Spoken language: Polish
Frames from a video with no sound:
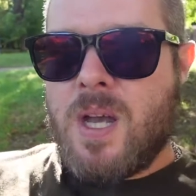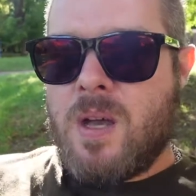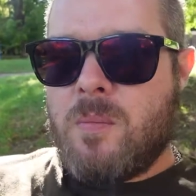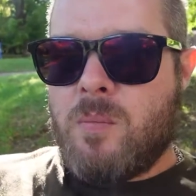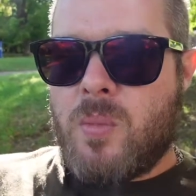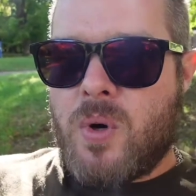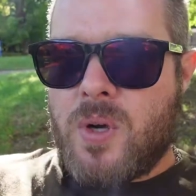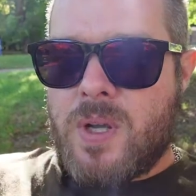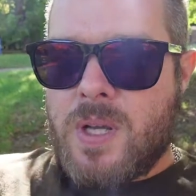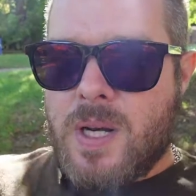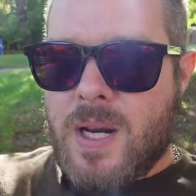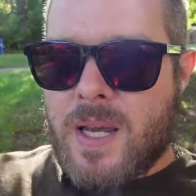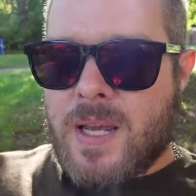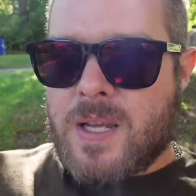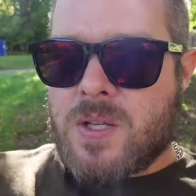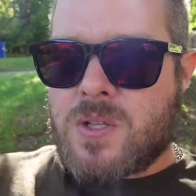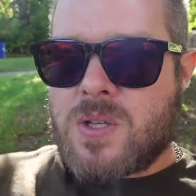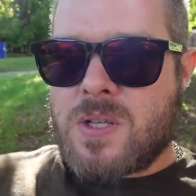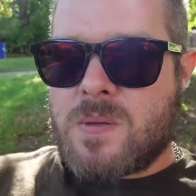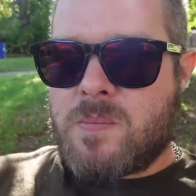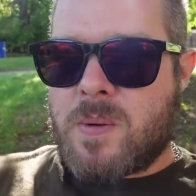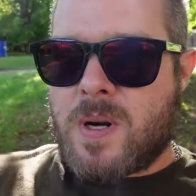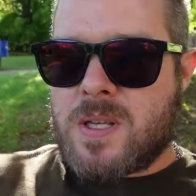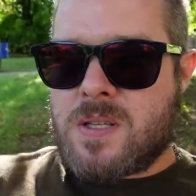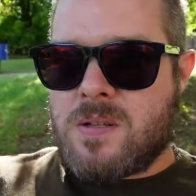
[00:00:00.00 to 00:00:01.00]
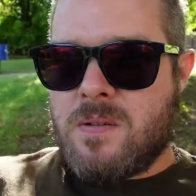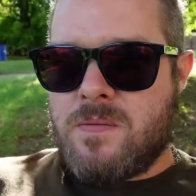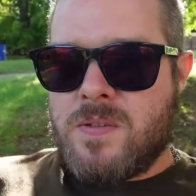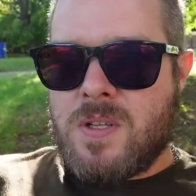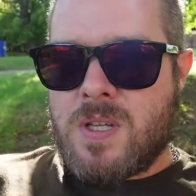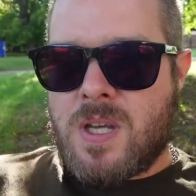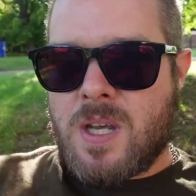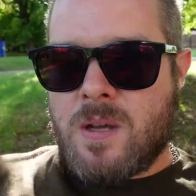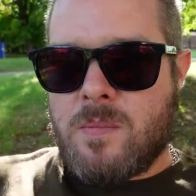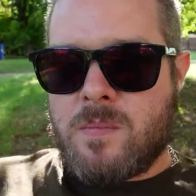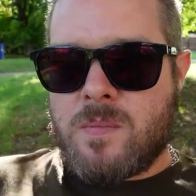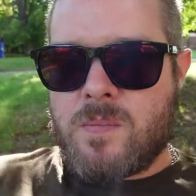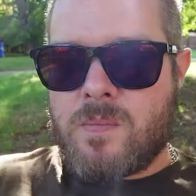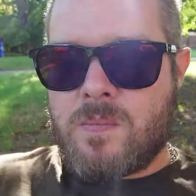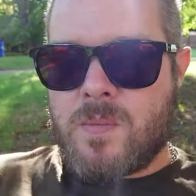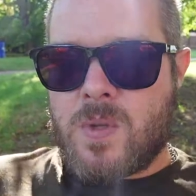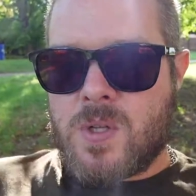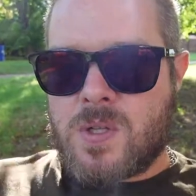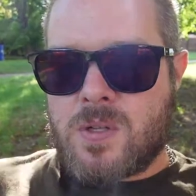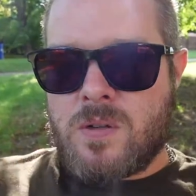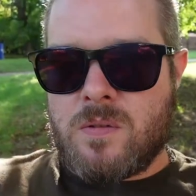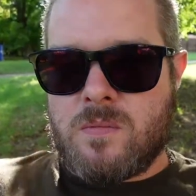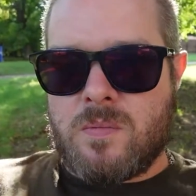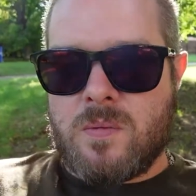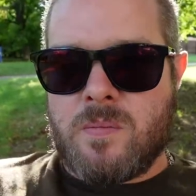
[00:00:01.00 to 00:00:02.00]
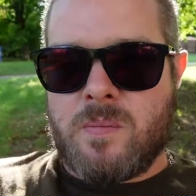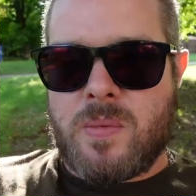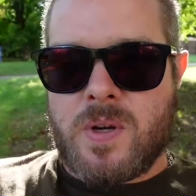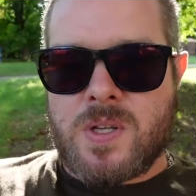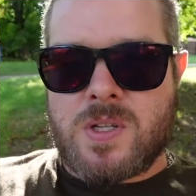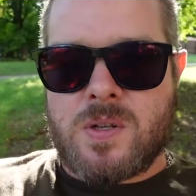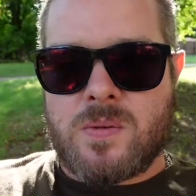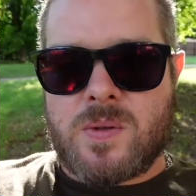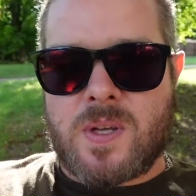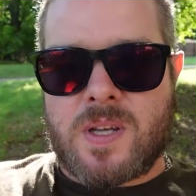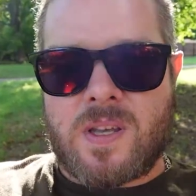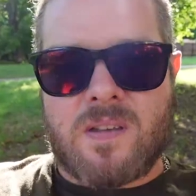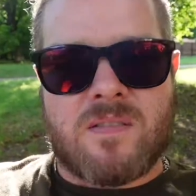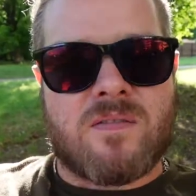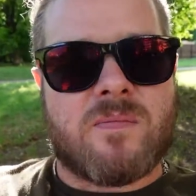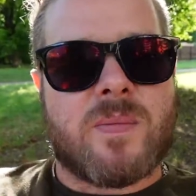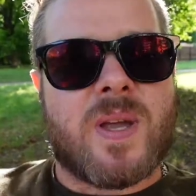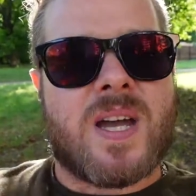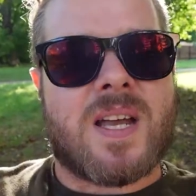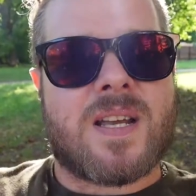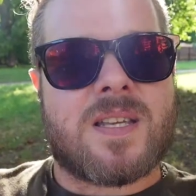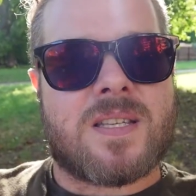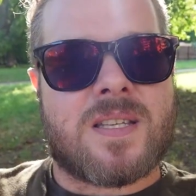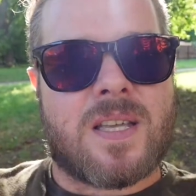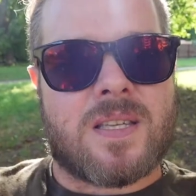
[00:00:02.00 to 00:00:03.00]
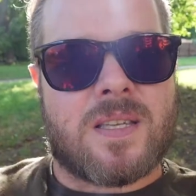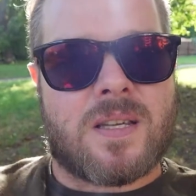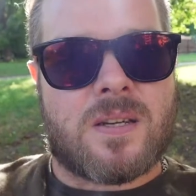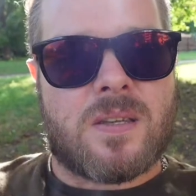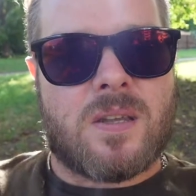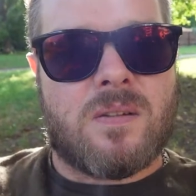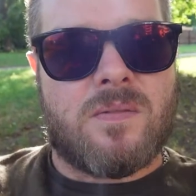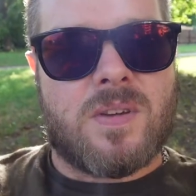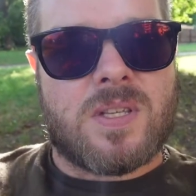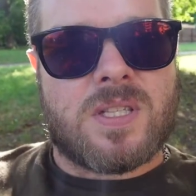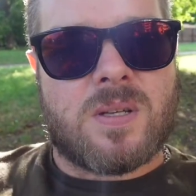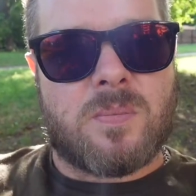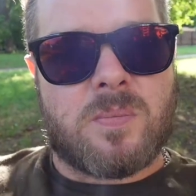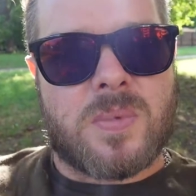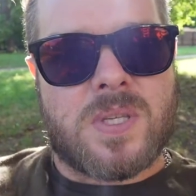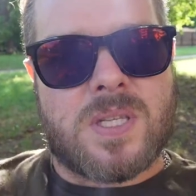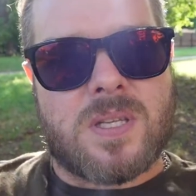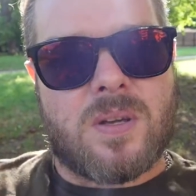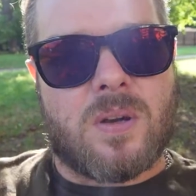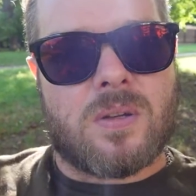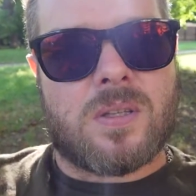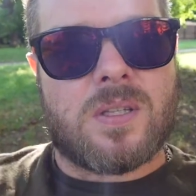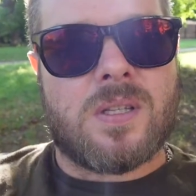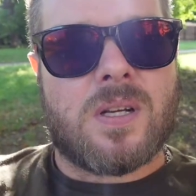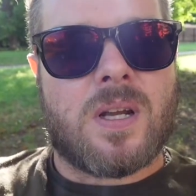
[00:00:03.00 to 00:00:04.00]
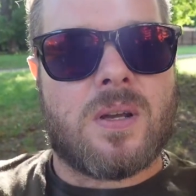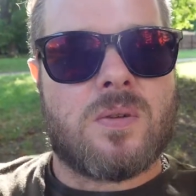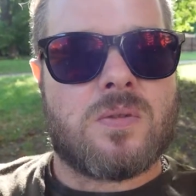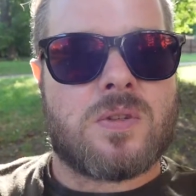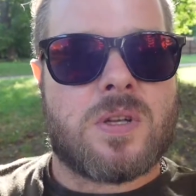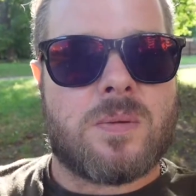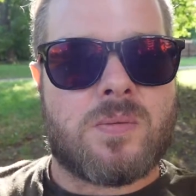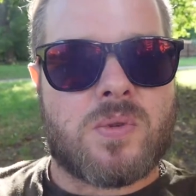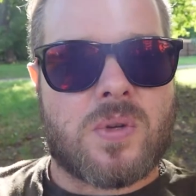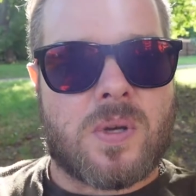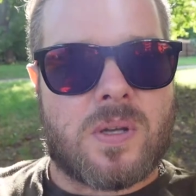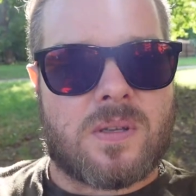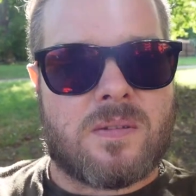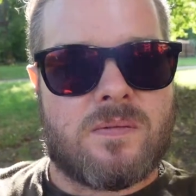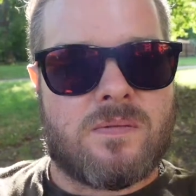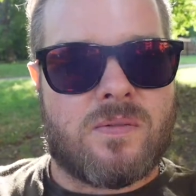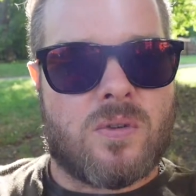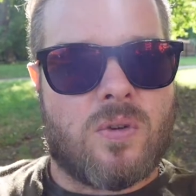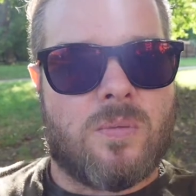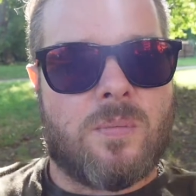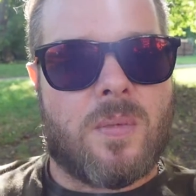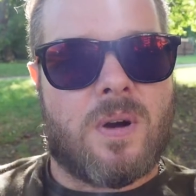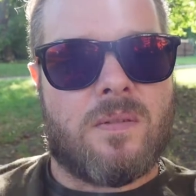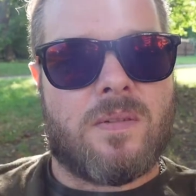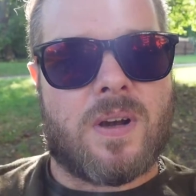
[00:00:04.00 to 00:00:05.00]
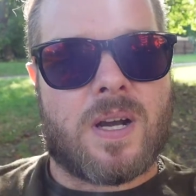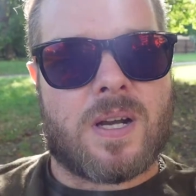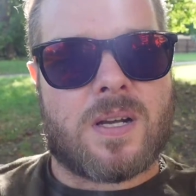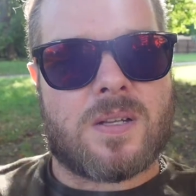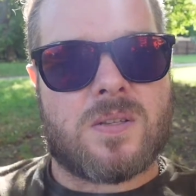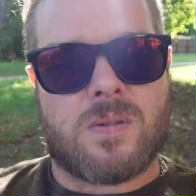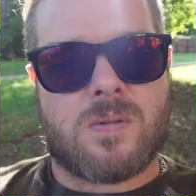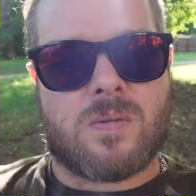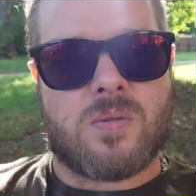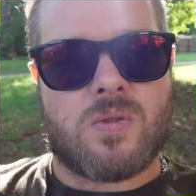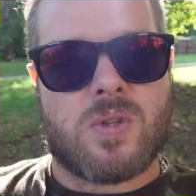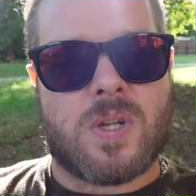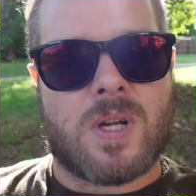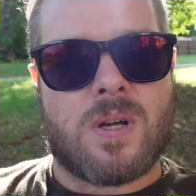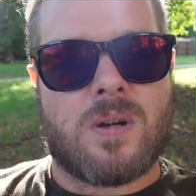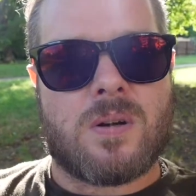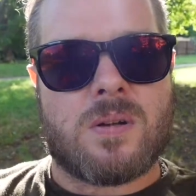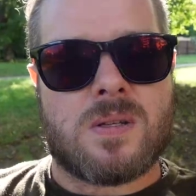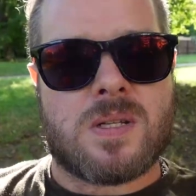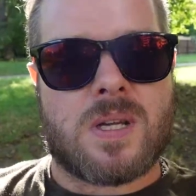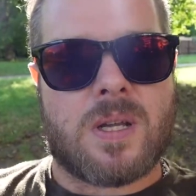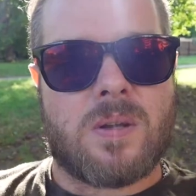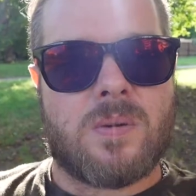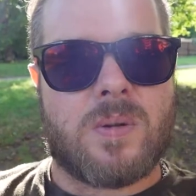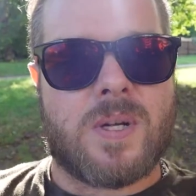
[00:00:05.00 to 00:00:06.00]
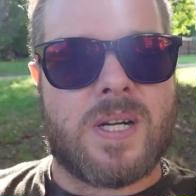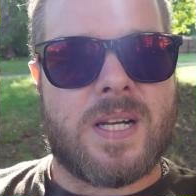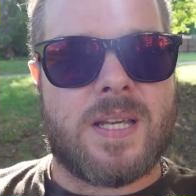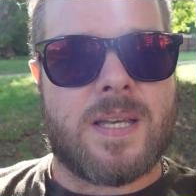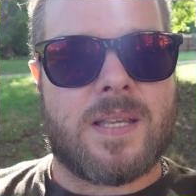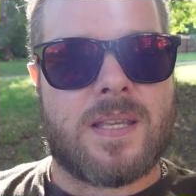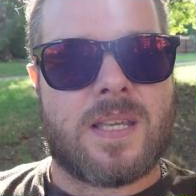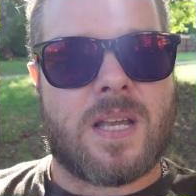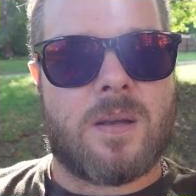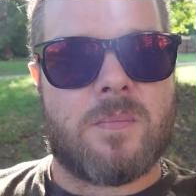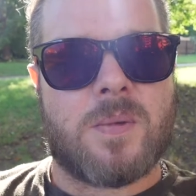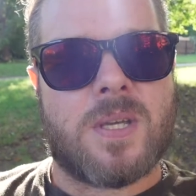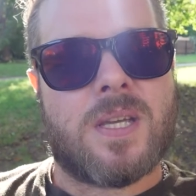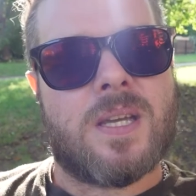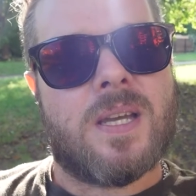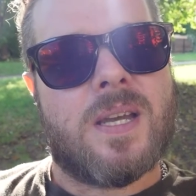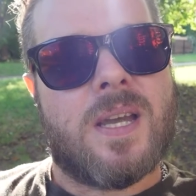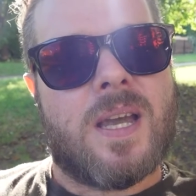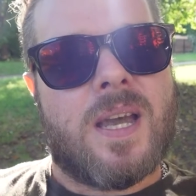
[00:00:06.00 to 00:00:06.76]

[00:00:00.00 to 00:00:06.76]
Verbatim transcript: bo ile jeszcze z pracownikiem, to są, bym powiedział, takie w miarę standardowe zapisy, o tyle już na przykład w umowach z różnego rodzaju klientami